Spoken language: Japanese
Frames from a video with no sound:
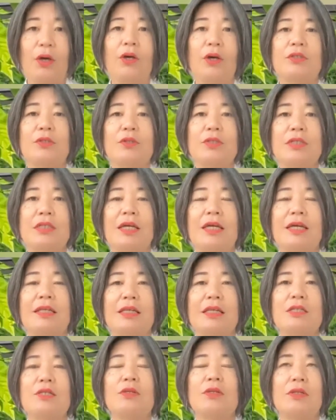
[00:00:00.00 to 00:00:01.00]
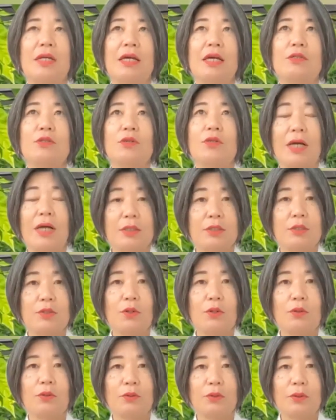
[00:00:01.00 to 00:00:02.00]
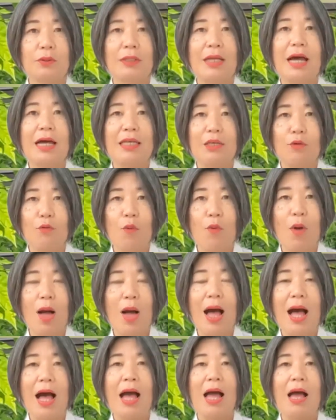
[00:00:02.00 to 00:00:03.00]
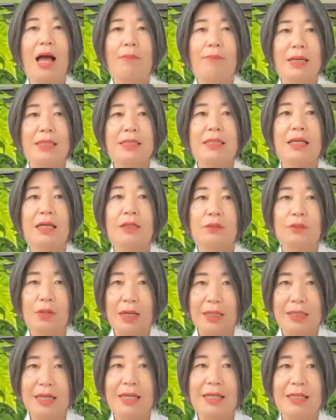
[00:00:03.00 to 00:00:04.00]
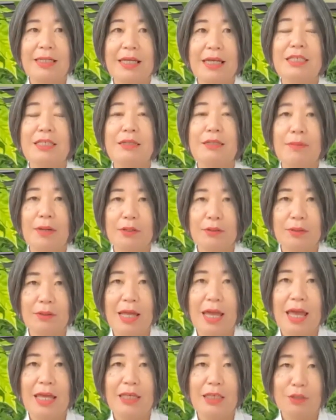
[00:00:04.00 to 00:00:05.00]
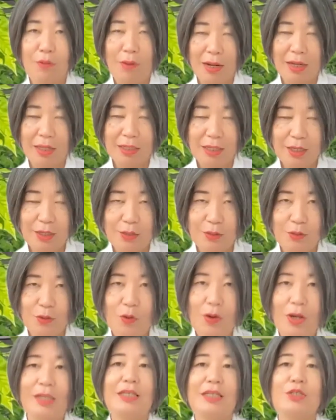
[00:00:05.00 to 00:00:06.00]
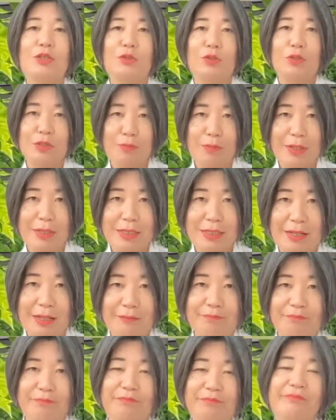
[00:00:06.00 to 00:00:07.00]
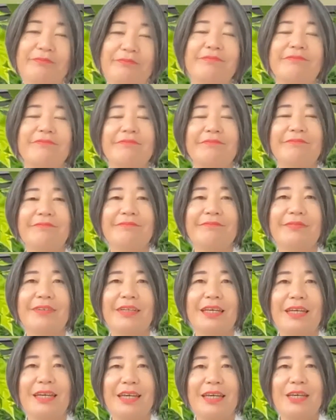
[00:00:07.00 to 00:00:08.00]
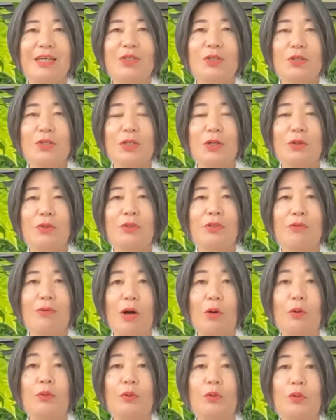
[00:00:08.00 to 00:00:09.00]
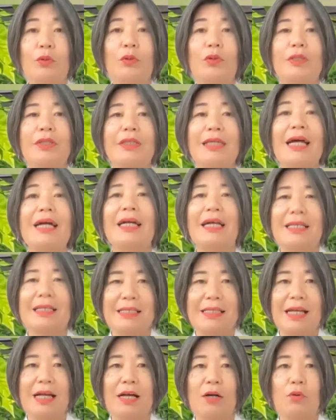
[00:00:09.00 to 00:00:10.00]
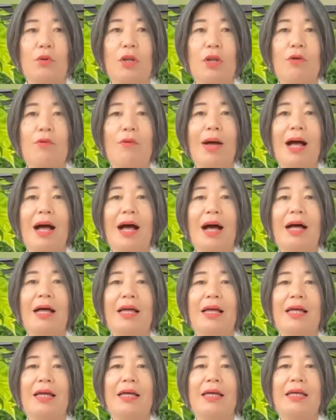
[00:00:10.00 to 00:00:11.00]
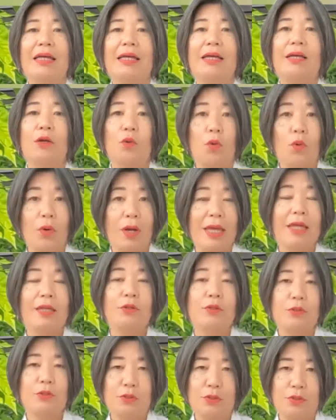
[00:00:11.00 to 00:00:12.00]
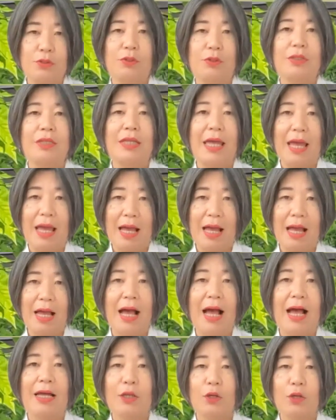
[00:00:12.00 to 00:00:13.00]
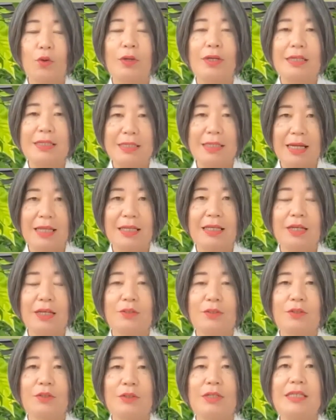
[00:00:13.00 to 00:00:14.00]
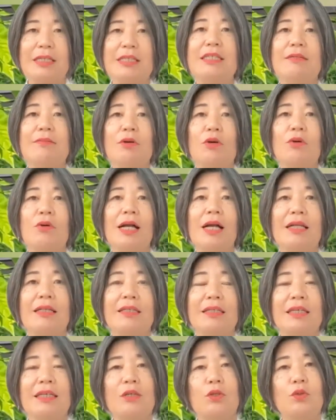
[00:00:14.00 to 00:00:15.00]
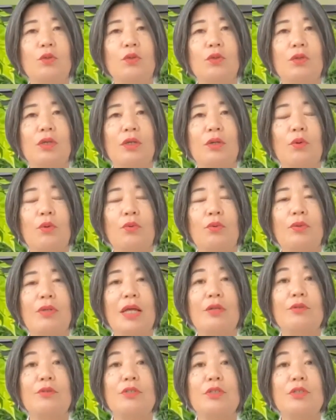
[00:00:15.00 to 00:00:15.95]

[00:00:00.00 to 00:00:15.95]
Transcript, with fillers: そして、ですので、その圧力の単位は、パスカルとかね、デシベルで言われているというお話をしました。そして今度は音の高さ。これは、えー、こうヘルツで表現されている。1秒間に空気の触れる